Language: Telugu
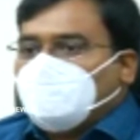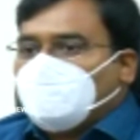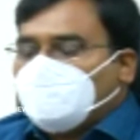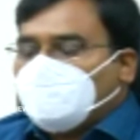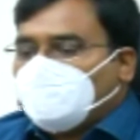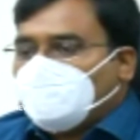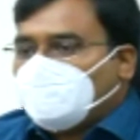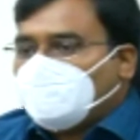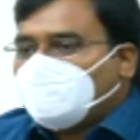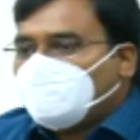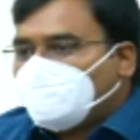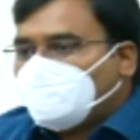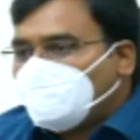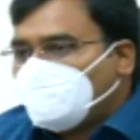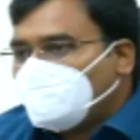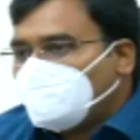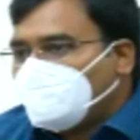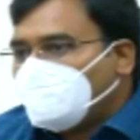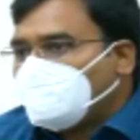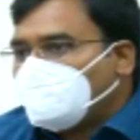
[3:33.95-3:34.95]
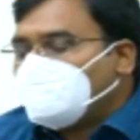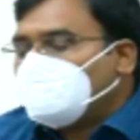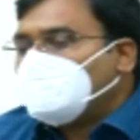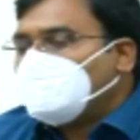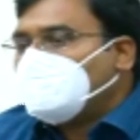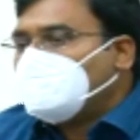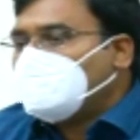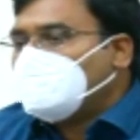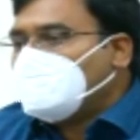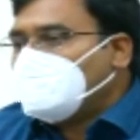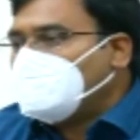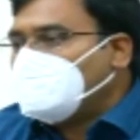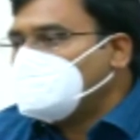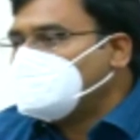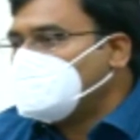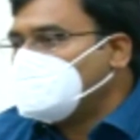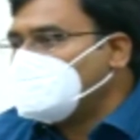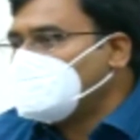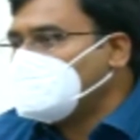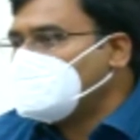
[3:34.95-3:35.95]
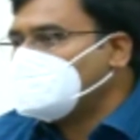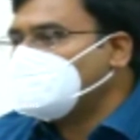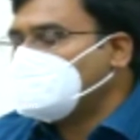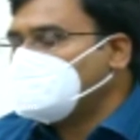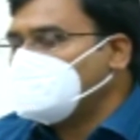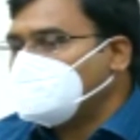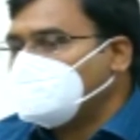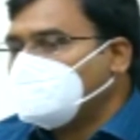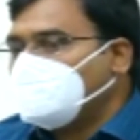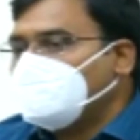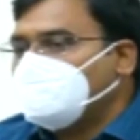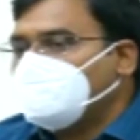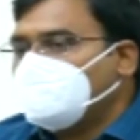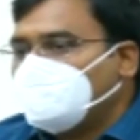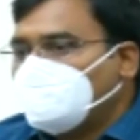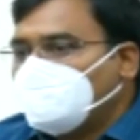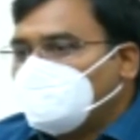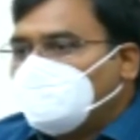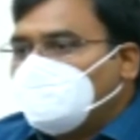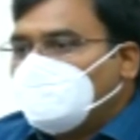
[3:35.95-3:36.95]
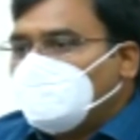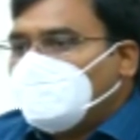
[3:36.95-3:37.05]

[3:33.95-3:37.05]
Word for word: వారి ఆధ్వర్యంలో అన్ని శాఖల సమన్వయంతో